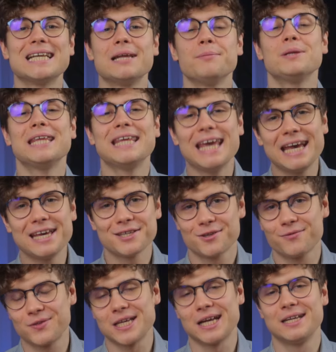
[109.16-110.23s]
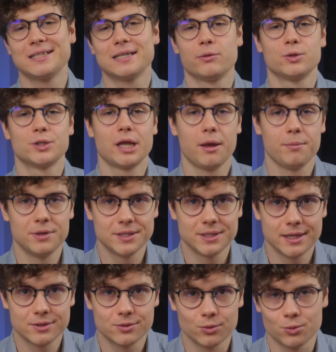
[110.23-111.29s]
celem nie jest wcale założenie
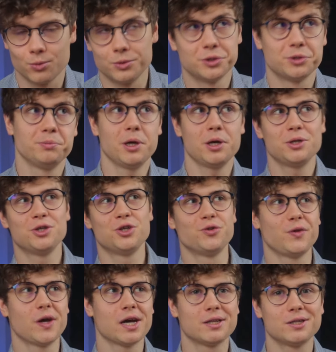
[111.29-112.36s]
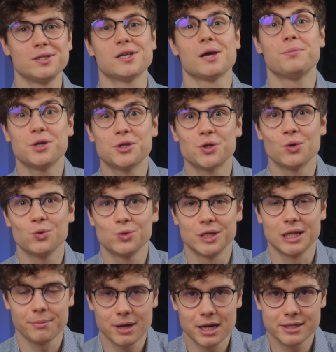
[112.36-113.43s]
biznesu, który zmieni świat i zabierze
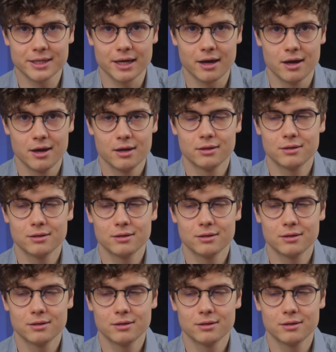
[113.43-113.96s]
ludzi na Marsa,